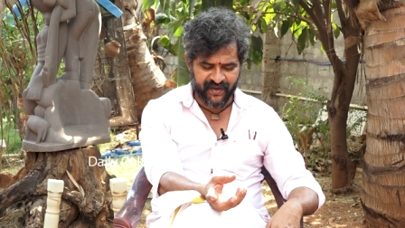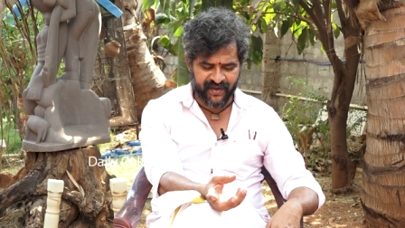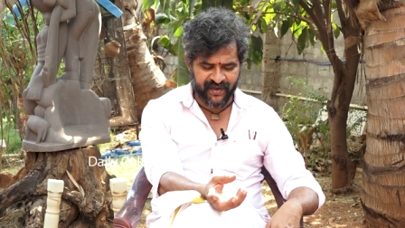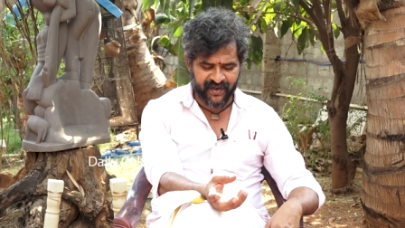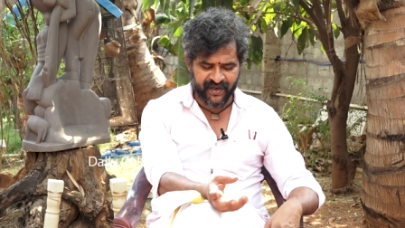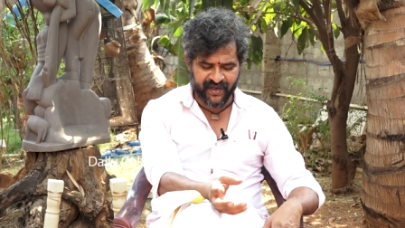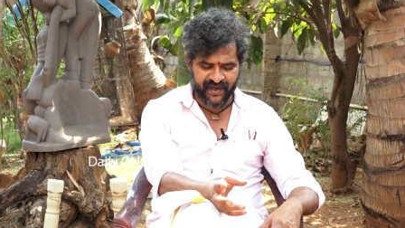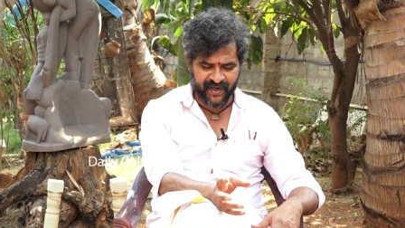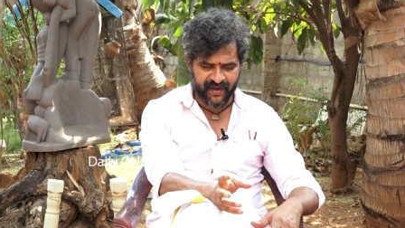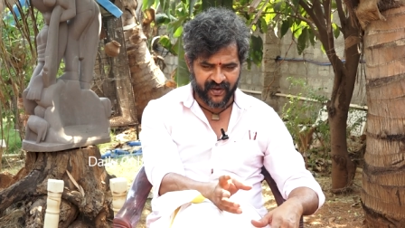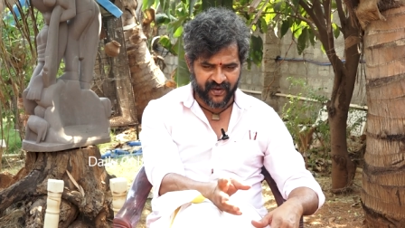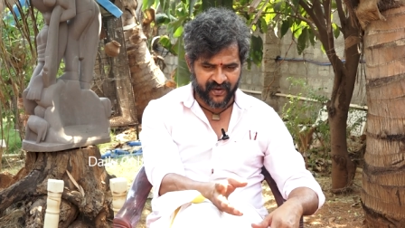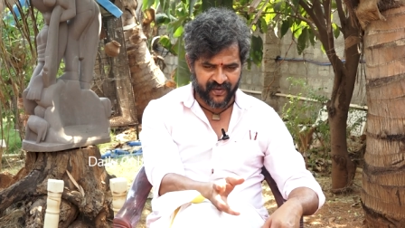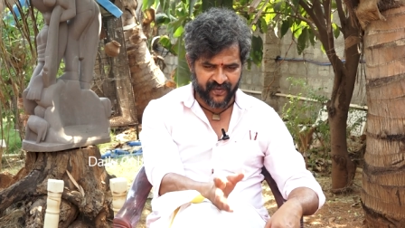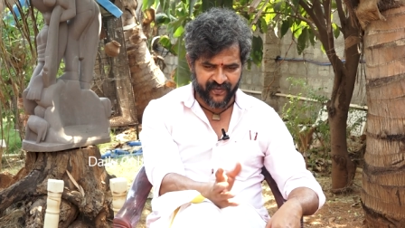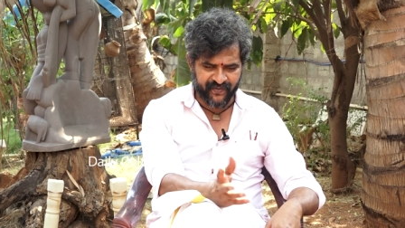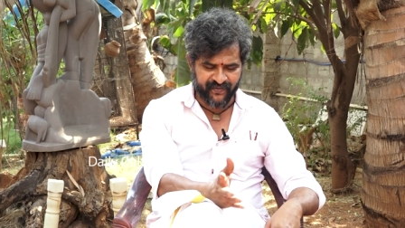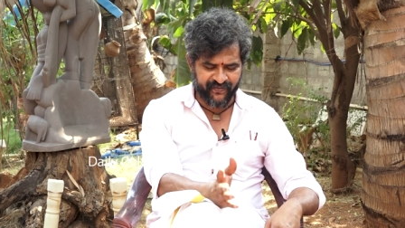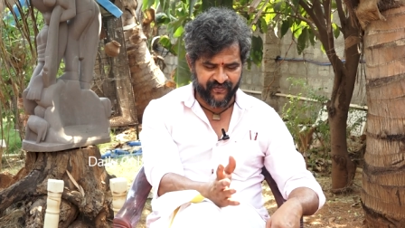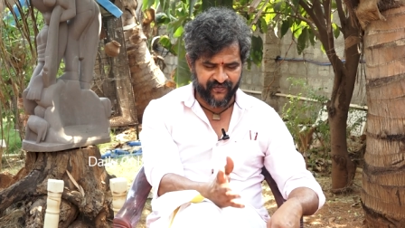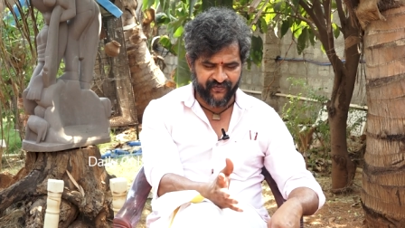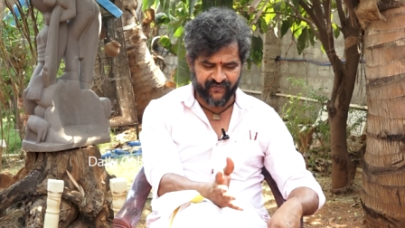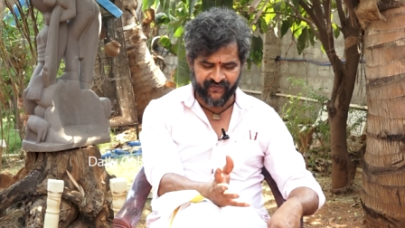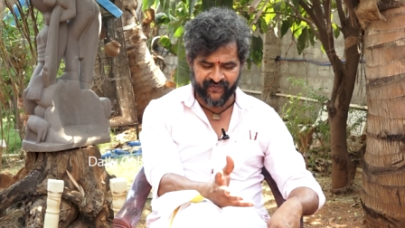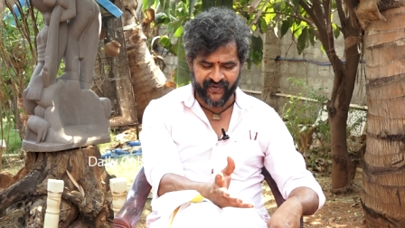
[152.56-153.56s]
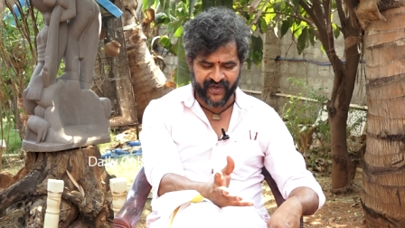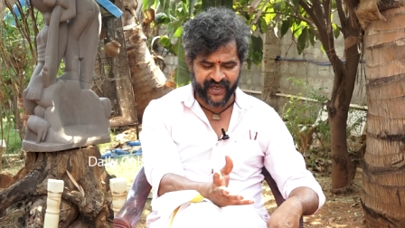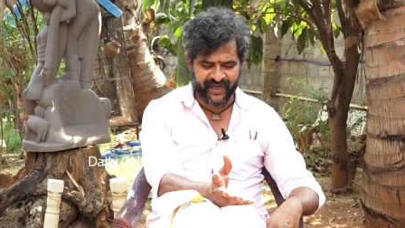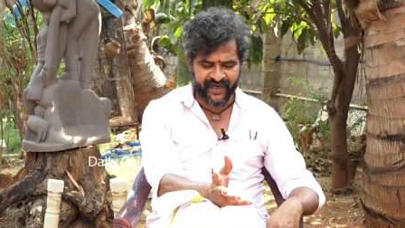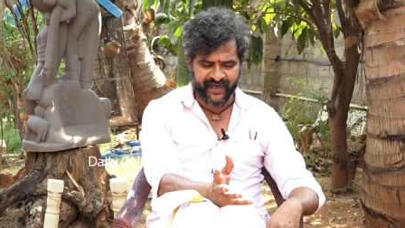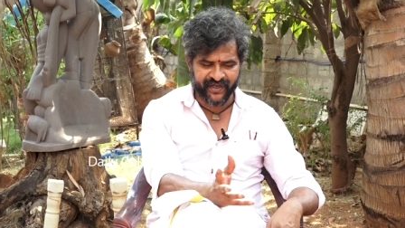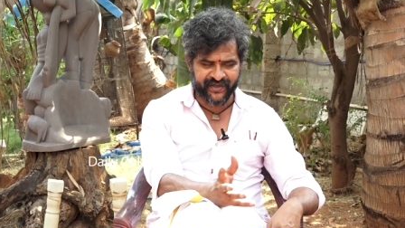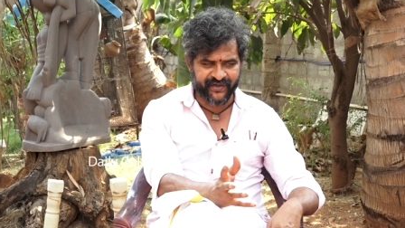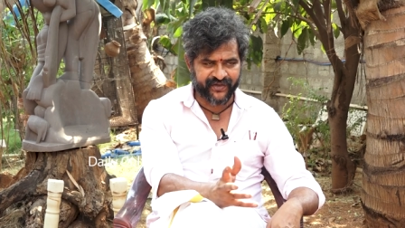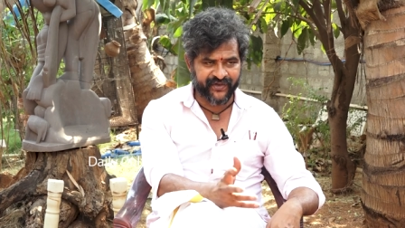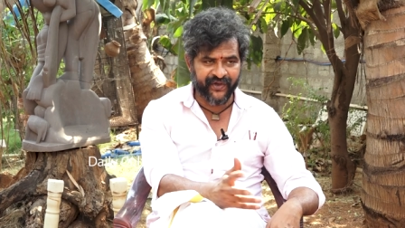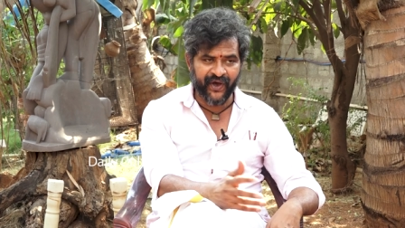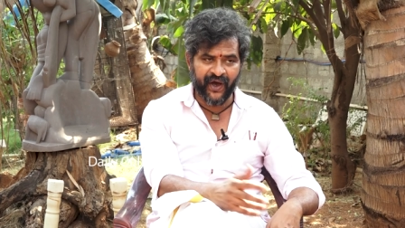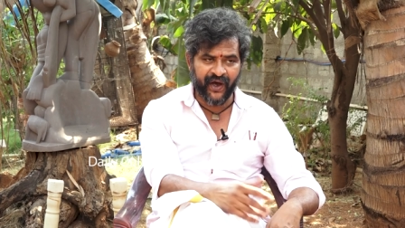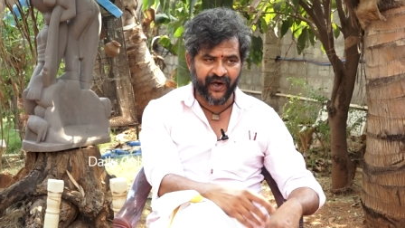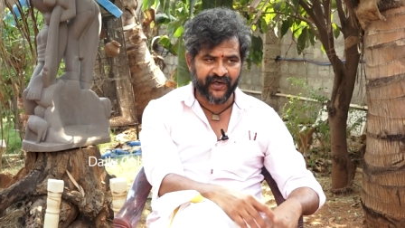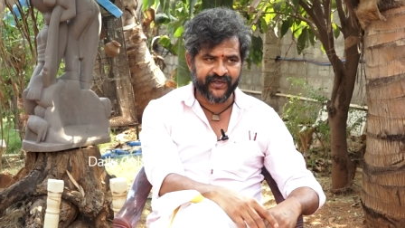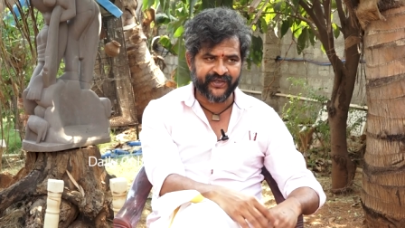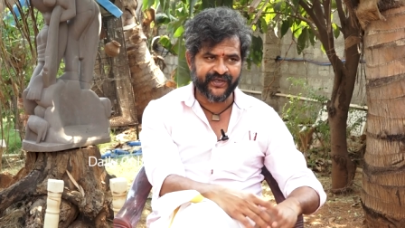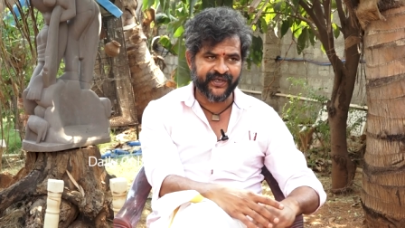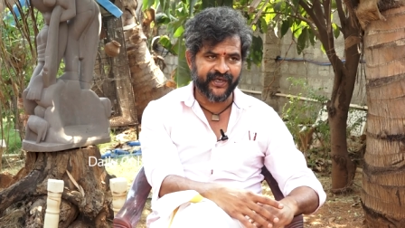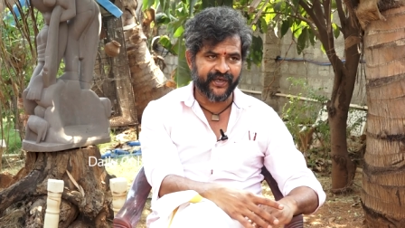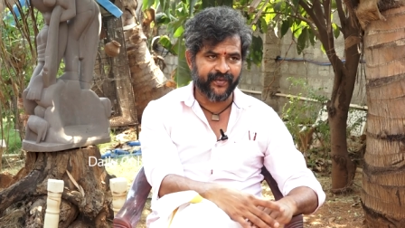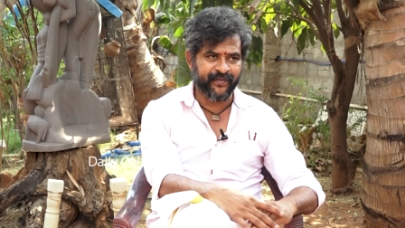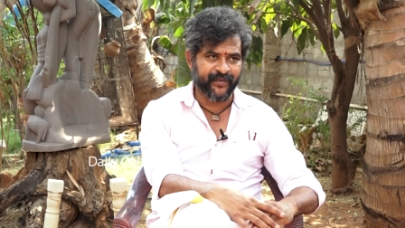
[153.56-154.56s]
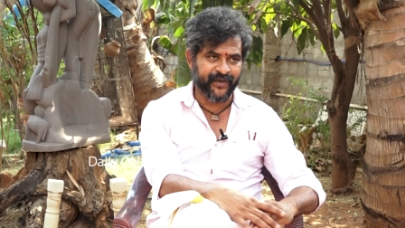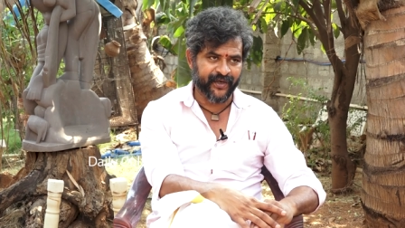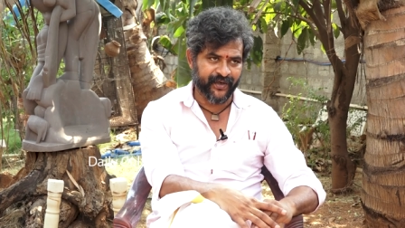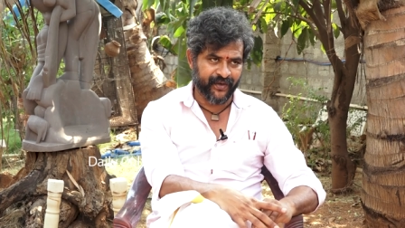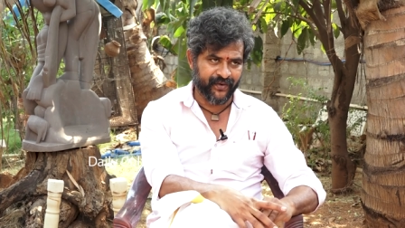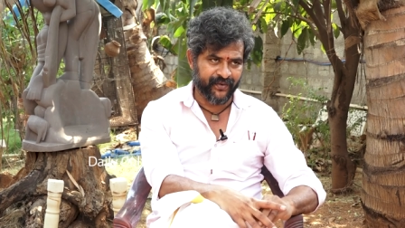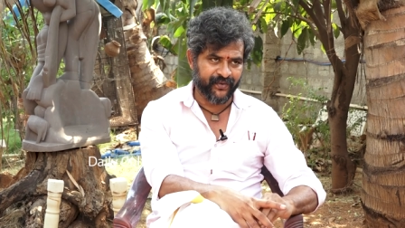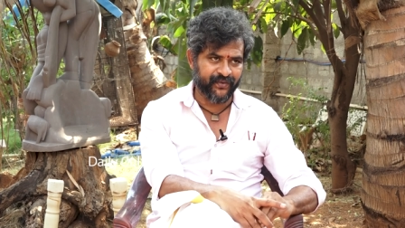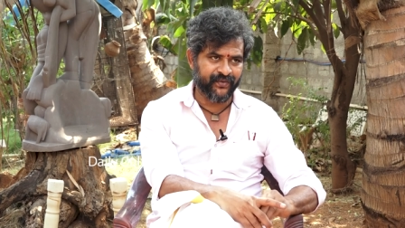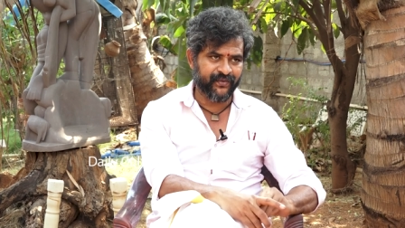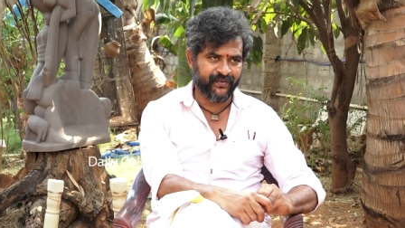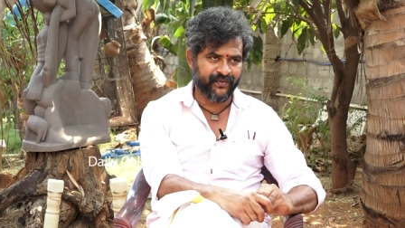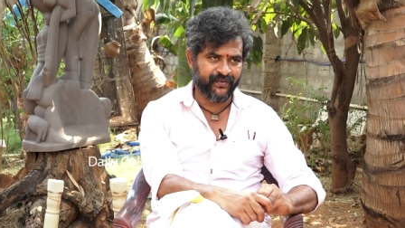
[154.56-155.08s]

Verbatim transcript: ఇంకా వేరే థాట్స్ ఏం రావు